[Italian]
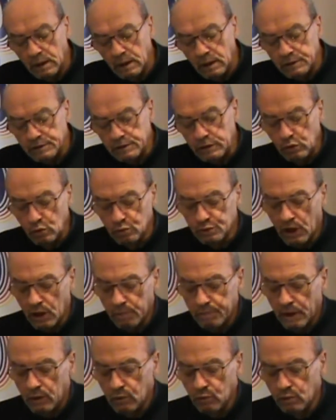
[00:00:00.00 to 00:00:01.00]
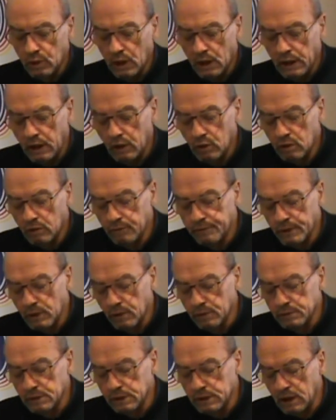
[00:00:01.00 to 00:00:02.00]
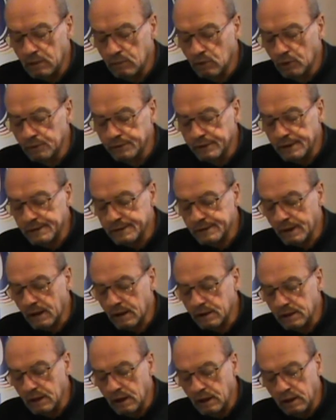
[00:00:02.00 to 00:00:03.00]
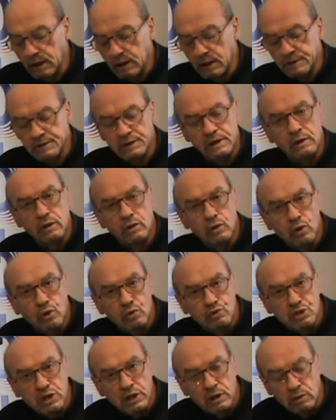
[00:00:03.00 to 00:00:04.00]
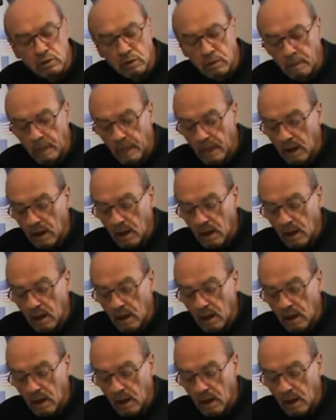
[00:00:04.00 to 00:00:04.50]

si nutre paura nei confronti dei volti stranieri che si incrociano,